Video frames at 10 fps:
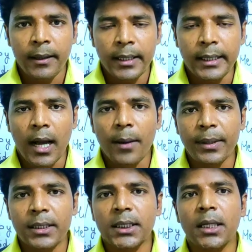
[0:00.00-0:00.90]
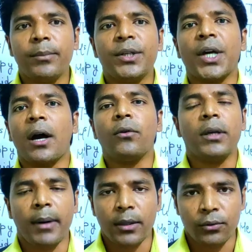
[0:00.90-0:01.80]
कि यहाँ पे किसी के
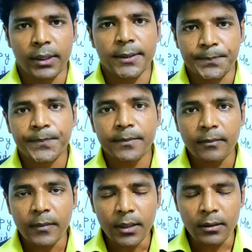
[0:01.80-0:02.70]
विचारों की बात हो रही है